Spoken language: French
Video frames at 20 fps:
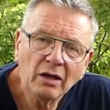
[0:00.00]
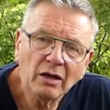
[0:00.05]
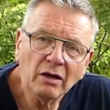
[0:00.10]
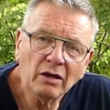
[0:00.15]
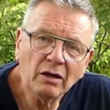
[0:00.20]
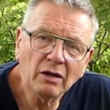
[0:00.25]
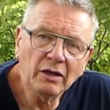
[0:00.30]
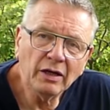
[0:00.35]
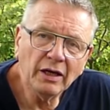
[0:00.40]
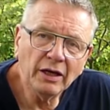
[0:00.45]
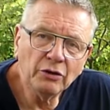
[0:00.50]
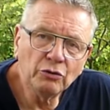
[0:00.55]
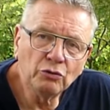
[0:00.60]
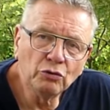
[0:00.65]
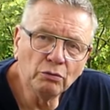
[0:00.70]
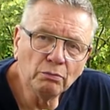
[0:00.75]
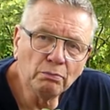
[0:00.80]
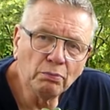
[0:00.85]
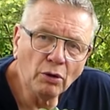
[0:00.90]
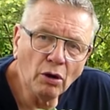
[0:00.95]

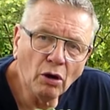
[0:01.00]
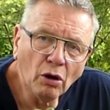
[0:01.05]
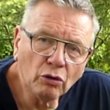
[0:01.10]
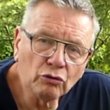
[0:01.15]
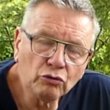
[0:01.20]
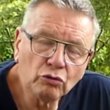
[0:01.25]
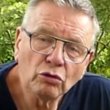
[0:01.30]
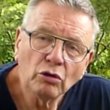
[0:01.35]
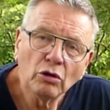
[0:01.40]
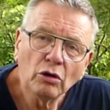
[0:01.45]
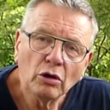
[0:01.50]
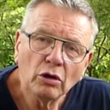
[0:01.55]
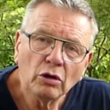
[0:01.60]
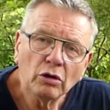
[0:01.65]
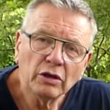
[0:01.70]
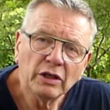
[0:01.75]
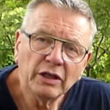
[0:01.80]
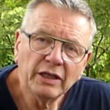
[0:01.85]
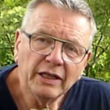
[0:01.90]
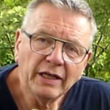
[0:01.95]
est une plante
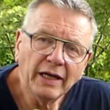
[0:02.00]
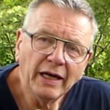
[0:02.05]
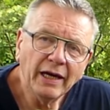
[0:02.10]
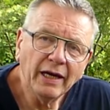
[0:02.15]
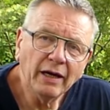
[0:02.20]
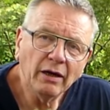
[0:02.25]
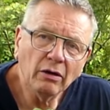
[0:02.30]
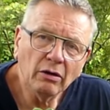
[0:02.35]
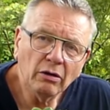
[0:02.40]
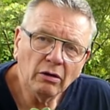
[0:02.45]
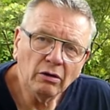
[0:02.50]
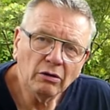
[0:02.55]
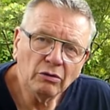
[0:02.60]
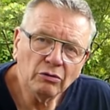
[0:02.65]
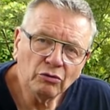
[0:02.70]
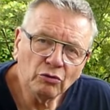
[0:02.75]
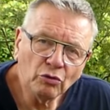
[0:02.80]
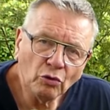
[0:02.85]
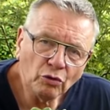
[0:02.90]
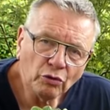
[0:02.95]
qui est euh,
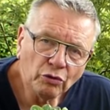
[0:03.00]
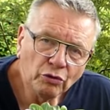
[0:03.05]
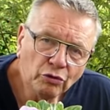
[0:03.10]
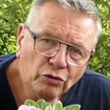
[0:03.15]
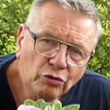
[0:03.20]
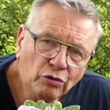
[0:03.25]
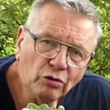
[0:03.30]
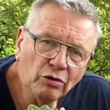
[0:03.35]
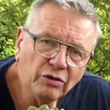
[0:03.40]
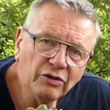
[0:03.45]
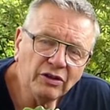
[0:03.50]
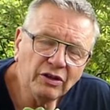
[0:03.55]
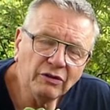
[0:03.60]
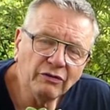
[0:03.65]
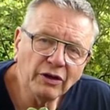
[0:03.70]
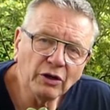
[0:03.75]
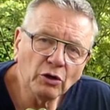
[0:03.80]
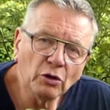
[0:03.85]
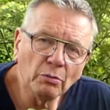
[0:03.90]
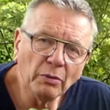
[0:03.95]
donc
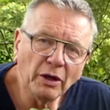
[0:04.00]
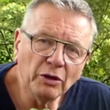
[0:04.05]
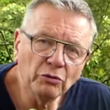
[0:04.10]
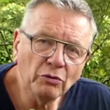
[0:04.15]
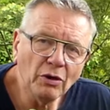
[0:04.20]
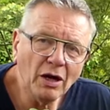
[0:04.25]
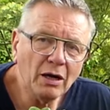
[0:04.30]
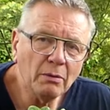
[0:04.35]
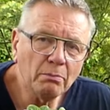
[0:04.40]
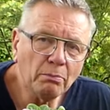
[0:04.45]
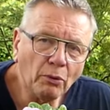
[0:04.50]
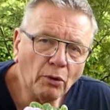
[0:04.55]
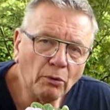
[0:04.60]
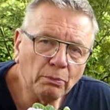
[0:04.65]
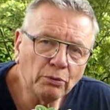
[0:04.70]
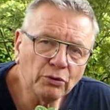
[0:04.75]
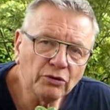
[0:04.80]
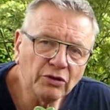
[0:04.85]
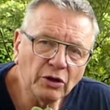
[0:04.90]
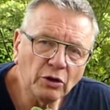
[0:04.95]
cultivé comme annuel,
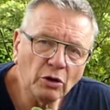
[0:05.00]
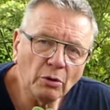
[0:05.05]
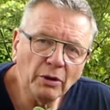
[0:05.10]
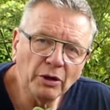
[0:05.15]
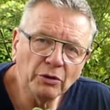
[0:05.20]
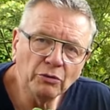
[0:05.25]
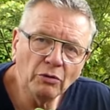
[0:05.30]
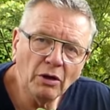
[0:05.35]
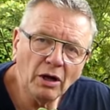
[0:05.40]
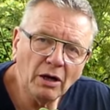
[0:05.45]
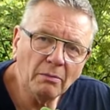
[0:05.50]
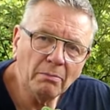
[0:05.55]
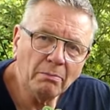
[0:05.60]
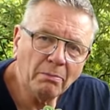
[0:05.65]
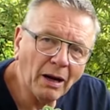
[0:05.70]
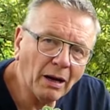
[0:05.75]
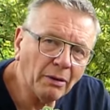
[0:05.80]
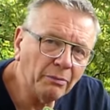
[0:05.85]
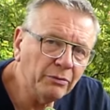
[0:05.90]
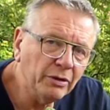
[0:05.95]
proposé comme annuel
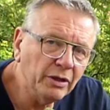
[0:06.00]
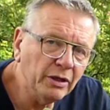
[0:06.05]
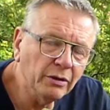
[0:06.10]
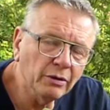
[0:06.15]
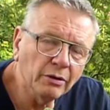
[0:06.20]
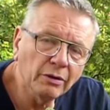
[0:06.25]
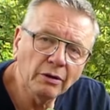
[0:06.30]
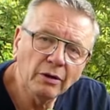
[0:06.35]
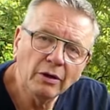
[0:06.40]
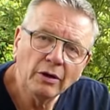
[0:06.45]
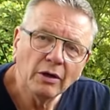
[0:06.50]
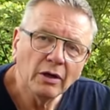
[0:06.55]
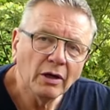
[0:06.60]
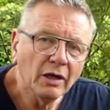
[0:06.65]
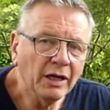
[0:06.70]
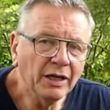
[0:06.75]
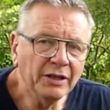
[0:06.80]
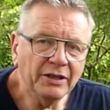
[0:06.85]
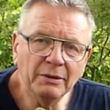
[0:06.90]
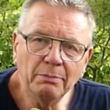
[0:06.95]
parmi euh,
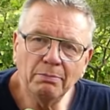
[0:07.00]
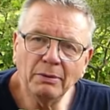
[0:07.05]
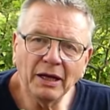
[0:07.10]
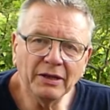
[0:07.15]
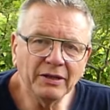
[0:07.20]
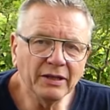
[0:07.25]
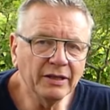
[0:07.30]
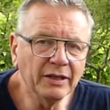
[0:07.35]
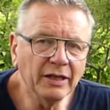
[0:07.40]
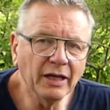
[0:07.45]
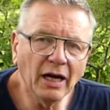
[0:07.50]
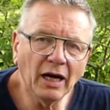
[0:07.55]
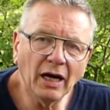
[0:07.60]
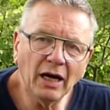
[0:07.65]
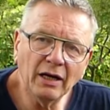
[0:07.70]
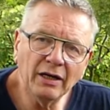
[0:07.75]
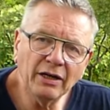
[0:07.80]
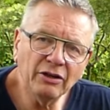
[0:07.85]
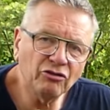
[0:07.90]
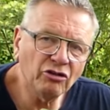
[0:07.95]
les
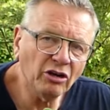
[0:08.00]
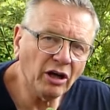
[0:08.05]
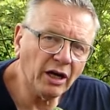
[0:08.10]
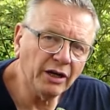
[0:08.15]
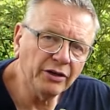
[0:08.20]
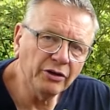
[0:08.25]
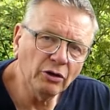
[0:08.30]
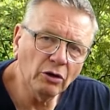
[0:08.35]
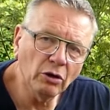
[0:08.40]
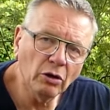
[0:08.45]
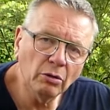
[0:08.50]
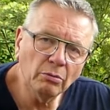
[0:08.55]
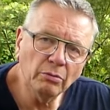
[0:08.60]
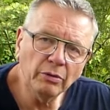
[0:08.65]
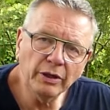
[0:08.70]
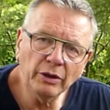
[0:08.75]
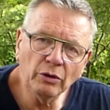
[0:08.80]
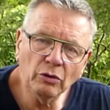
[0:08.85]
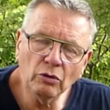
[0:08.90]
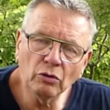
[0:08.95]
dipladénia, les
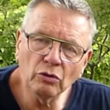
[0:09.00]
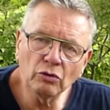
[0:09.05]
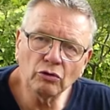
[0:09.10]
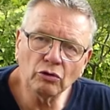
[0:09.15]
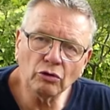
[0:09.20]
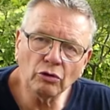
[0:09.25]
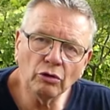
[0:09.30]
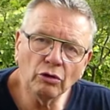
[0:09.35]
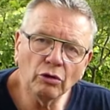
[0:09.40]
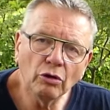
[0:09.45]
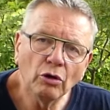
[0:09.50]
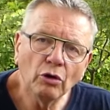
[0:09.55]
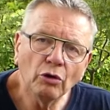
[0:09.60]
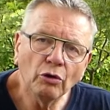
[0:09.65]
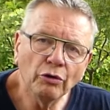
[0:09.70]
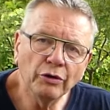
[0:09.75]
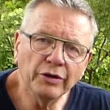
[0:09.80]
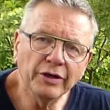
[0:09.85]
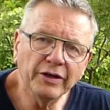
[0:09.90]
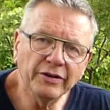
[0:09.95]
géraniums et autres
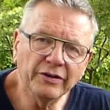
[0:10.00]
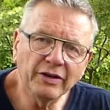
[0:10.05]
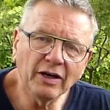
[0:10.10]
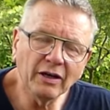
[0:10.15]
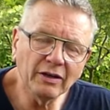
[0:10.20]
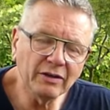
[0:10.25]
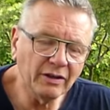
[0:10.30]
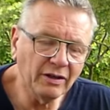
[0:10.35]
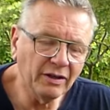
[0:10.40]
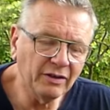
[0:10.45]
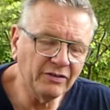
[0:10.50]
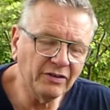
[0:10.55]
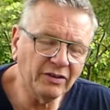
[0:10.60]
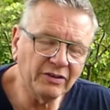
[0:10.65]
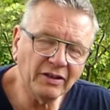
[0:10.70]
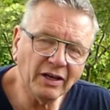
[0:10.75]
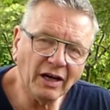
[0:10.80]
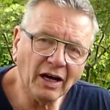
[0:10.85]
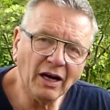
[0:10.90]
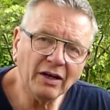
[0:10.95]
euh, œillets d'Inde,
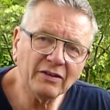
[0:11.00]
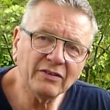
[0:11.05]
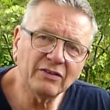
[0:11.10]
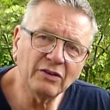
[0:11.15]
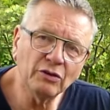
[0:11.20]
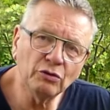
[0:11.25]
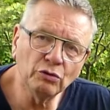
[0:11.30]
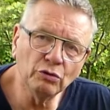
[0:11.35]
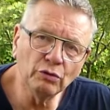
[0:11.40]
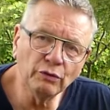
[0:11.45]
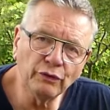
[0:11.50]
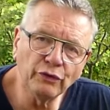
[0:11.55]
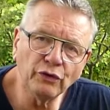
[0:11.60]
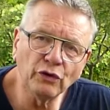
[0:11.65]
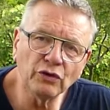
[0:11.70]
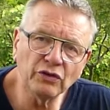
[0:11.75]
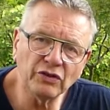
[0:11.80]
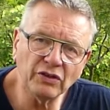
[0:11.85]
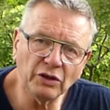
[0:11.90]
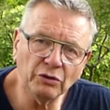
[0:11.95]
etc. C'est une
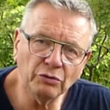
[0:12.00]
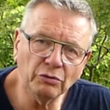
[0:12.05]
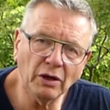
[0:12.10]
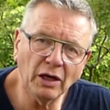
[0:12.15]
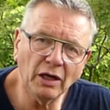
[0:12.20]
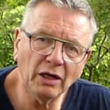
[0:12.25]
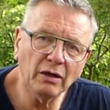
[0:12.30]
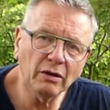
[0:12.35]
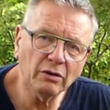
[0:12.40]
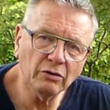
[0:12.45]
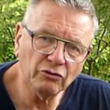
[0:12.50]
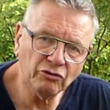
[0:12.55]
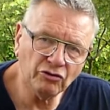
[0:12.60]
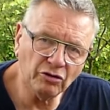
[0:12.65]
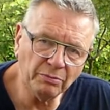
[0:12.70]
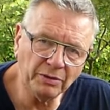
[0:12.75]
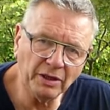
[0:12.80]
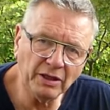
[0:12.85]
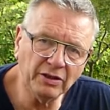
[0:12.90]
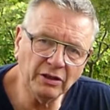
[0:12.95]
fausse annuelle,
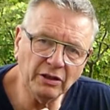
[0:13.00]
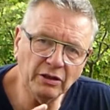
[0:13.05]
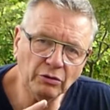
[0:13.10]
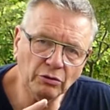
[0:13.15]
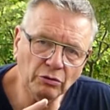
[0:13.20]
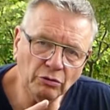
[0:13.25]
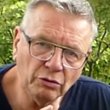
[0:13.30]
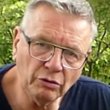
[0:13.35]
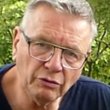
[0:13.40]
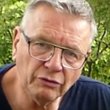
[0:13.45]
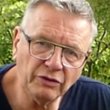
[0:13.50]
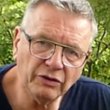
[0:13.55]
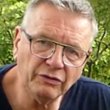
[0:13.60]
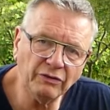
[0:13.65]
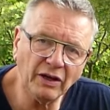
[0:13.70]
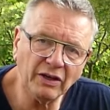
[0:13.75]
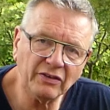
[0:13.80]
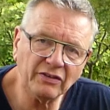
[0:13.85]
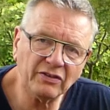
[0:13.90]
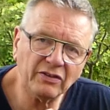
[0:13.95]
j'ai bien dit, une
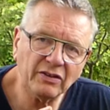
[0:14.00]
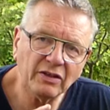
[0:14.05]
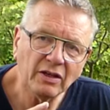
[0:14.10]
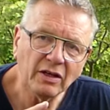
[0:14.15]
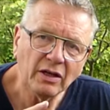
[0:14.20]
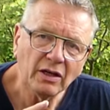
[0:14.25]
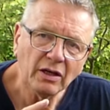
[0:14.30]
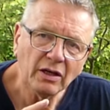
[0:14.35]
vivace,